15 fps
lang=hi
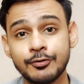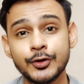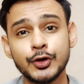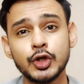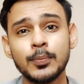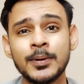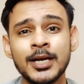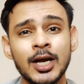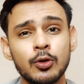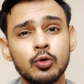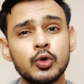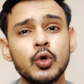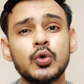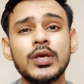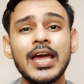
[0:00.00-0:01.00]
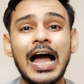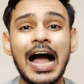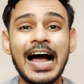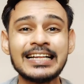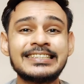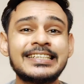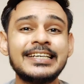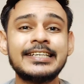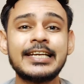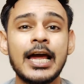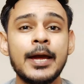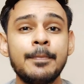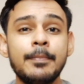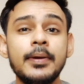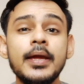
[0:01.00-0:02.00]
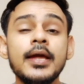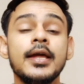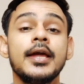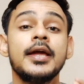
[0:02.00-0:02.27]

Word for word: वीडियो बना दू क्योंकि आज के टाइम में